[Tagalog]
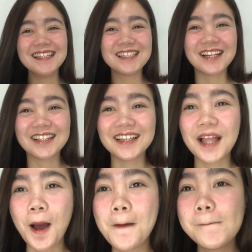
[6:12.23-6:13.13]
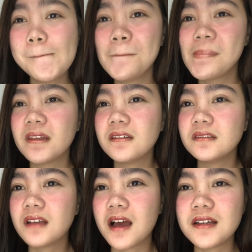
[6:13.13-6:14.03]
Charot lang.
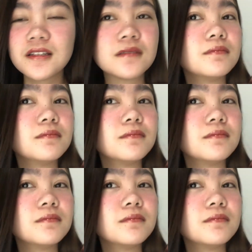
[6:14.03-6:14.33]
Ayun guys.